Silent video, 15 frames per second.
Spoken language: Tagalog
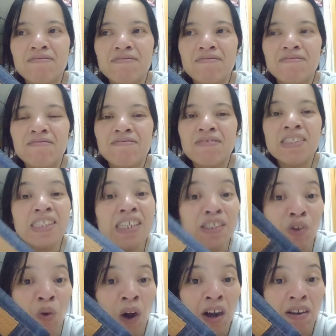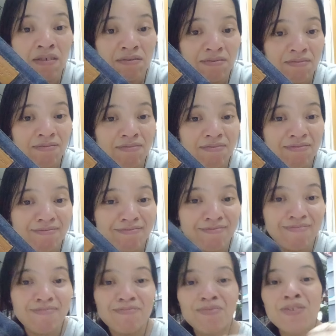Hindi to ah.
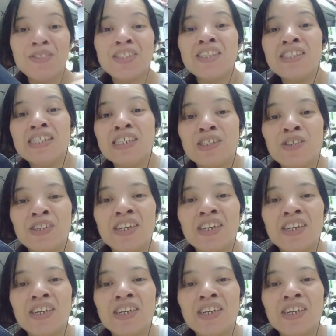Nandito yan.